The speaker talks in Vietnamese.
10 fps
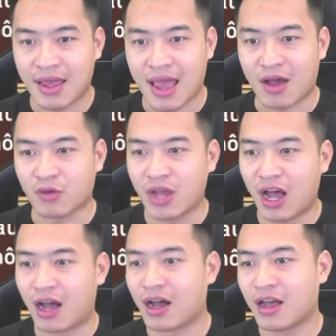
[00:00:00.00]
Ảo
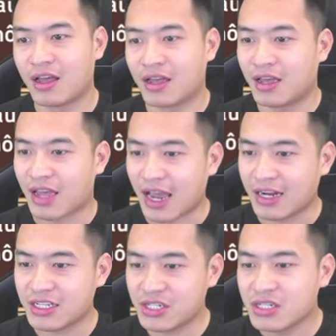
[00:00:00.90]
nhờ. Hay
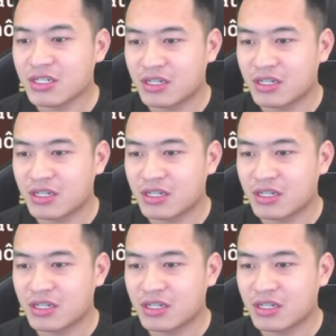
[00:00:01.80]
đấy chứ.